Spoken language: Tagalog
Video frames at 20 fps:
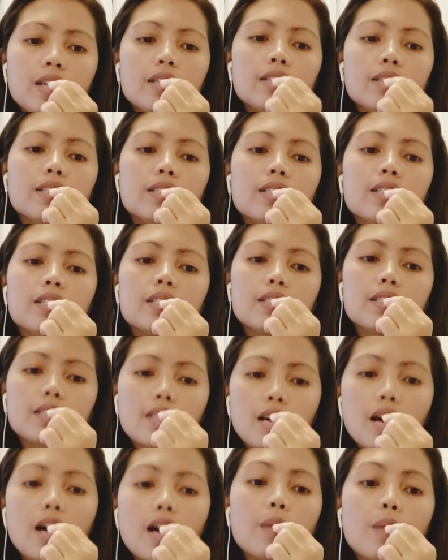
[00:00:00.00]

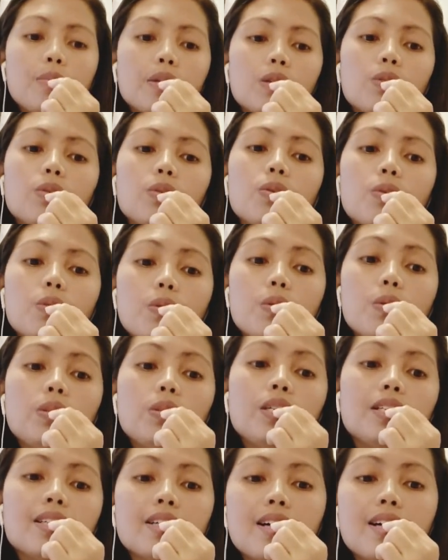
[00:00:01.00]
Sabi ko na
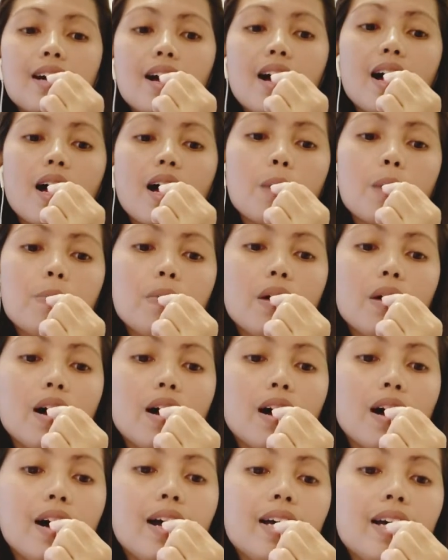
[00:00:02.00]
nga ba
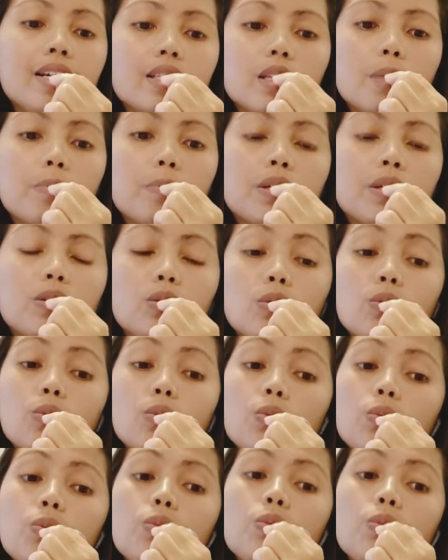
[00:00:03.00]
Dapat nung
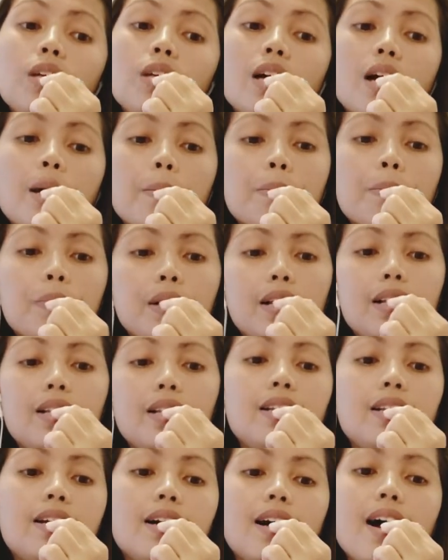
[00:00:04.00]
una pa
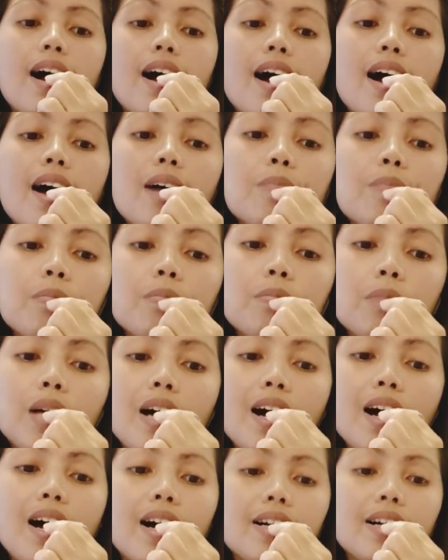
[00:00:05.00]

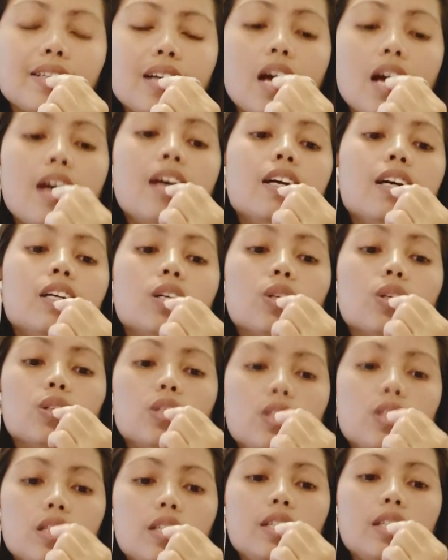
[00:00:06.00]
lamang Di
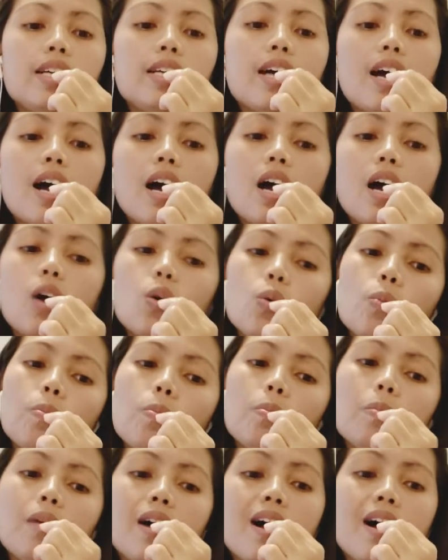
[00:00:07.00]
na
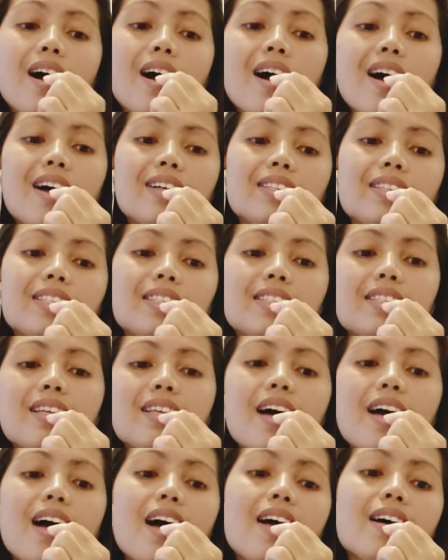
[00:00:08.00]
umasa,
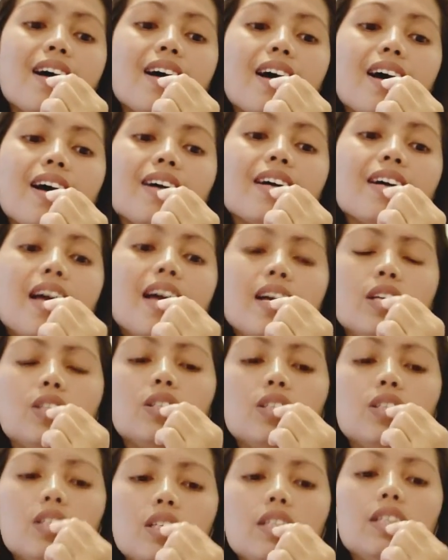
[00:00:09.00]

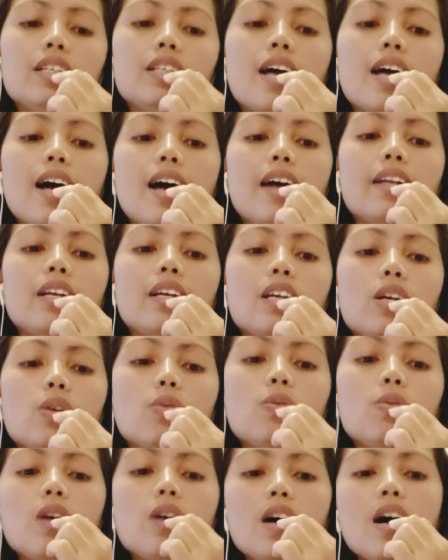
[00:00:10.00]
di na
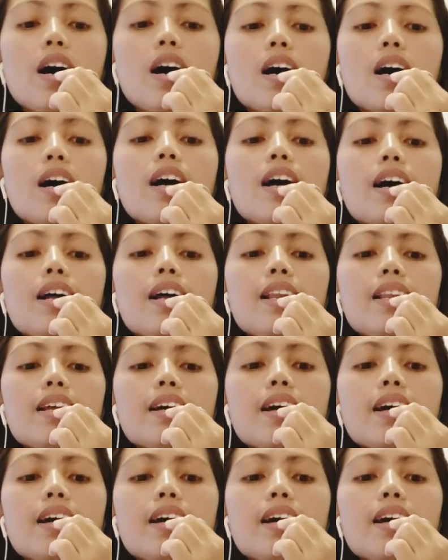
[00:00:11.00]
niwala